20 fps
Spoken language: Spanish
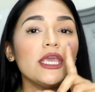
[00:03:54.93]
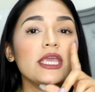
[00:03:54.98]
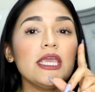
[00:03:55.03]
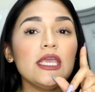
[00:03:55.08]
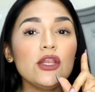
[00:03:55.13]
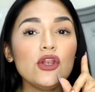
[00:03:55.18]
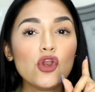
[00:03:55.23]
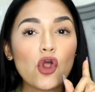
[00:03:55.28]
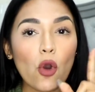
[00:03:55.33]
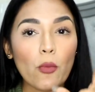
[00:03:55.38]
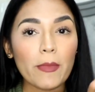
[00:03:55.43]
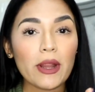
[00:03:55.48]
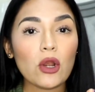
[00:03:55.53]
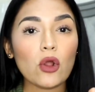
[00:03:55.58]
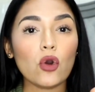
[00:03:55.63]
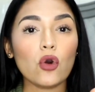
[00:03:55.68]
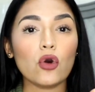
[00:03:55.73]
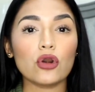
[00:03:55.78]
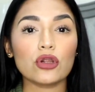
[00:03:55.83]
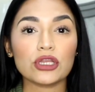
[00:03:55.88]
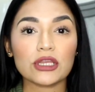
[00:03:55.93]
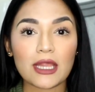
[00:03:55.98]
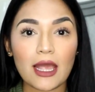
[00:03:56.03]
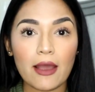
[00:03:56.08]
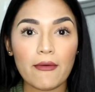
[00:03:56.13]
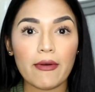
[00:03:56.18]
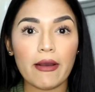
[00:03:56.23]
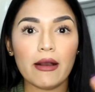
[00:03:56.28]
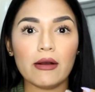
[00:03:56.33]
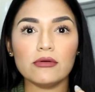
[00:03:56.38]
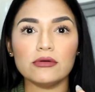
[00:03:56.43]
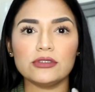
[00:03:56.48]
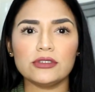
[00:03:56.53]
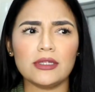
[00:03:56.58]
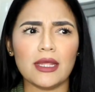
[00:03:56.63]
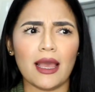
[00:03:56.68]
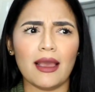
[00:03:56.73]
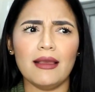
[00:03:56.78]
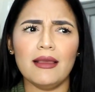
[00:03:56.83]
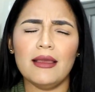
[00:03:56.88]
y no me lo cortaba, o
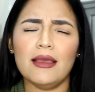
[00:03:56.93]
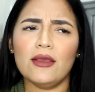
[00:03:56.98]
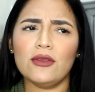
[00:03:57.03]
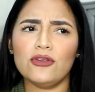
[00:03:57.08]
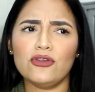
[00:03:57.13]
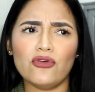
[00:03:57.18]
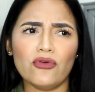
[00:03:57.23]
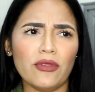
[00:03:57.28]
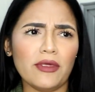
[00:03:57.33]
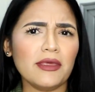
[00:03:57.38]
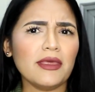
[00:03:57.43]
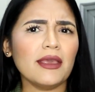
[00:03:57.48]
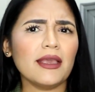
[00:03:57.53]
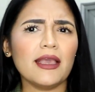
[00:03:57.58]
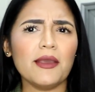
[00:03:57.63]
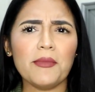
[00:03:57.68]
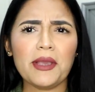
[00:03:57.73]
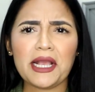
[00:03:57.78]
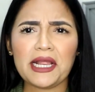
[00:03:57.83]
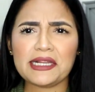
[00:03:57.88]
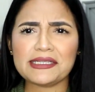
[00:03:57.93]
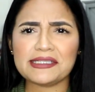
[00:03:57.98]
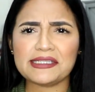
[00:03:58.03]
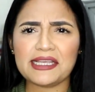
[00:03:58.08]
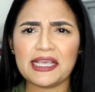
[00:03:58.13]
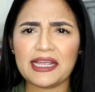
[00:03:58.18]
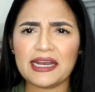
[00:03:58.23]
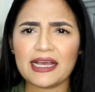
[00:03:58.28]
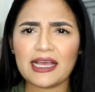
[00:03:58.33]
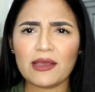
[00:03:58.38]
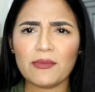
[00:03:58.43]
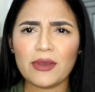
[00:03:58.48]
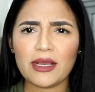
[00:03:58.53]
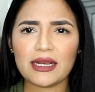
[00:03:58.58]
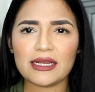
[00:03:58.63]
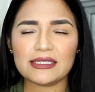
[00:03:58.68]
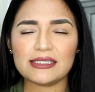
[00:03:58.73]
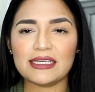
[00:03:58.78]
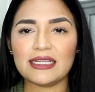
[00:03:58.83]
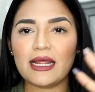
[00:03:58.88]
sea, yo dejé que me creciera, que me
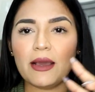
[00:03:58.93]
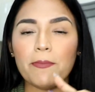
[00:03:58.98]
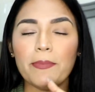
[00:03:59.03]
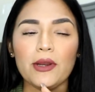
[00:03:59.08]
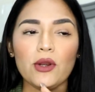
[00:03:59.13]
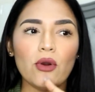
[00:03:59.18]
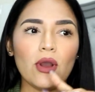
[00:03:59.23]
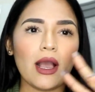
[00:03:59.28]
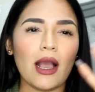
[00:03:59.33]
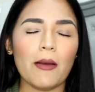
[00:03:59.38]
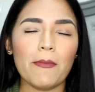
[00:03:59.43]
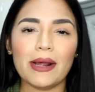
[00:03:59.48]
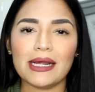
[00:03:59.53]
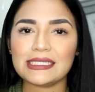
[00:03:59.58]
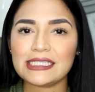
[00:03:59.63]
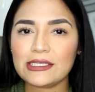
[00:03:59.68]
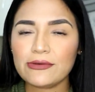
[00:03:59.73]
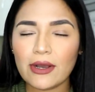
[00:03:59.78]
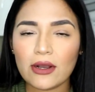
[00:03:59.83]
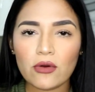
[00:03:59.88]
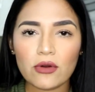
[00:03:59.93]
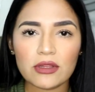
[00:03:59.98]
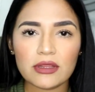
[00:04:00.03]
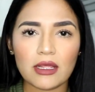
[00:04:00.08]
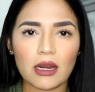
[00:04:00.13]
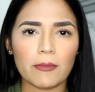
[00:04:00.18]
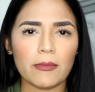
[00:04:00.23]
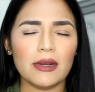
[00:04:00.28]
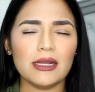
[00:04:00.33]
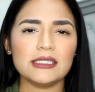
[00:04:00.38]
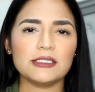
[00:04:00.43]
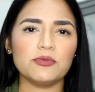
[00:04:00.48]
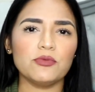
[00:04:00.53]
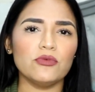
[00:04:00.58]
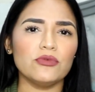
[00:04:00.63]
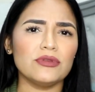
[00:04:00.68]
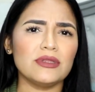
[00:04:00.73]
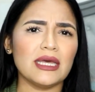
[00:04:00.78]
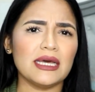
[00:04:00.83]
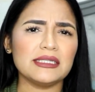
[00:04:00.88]
creciera, pero jamás iba a cortarme las
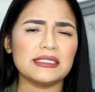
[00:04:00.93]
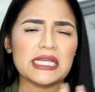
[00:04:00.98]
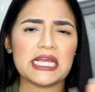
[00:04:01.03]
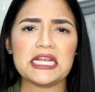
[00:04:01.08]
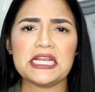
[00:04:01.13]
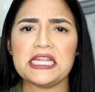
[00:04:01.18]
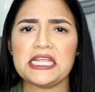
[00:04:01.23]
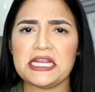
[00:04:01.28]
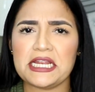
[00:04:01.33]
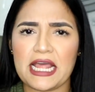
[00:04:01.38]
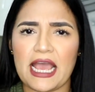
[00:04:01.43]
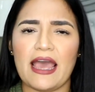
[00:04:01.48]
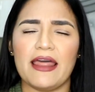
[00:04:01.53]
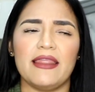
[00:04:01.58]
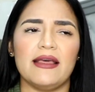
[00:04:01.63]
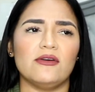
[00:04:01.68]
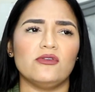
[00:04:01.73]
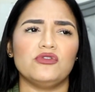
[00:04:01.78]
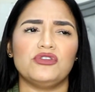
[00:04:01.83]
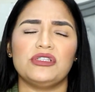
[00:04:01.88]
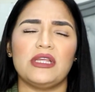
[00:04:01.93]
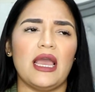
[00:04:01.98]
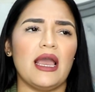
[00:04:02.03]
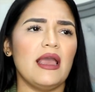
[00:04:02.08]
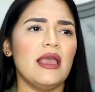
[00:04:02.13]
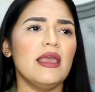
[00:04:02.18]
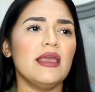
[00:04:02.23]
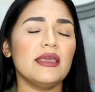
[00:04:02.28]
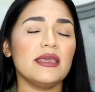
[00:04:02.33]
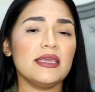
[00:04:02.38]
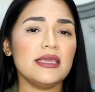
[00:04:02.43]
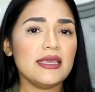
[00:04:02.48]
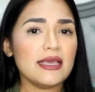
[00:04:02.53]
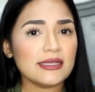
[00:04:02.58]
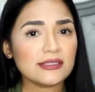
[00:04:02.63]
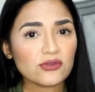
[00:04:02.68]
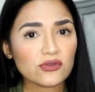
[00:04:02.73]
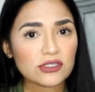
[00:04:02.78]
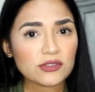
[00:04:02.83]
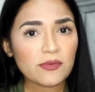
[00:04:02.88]
puntas ni nada, o sea, y
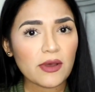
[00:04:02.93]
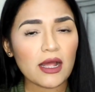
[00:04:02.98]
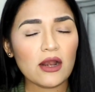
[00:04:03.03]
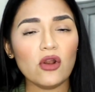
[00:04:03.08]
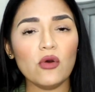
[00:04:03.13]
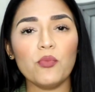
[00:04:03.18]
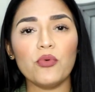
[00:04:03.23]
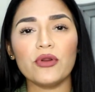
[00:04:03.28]
eso es malo